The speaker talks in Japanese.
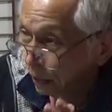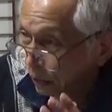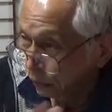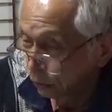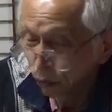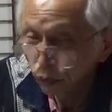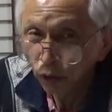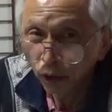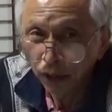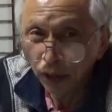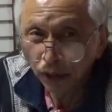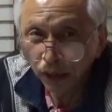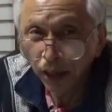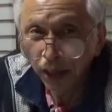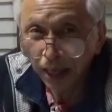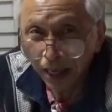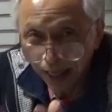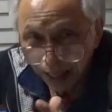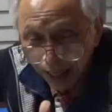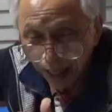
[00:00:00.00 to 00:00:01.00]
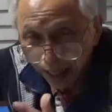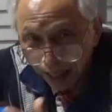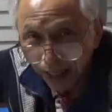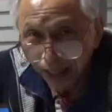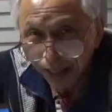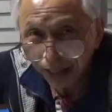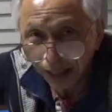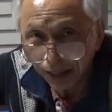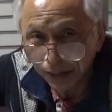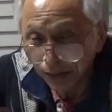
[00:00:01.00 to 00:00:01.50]
指導層なんだ考えら
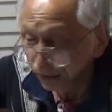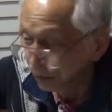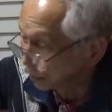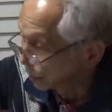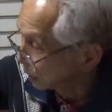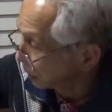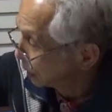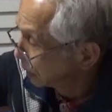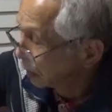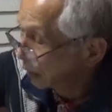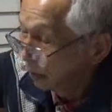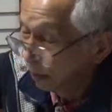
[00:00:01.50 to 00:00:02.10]
れないんですよね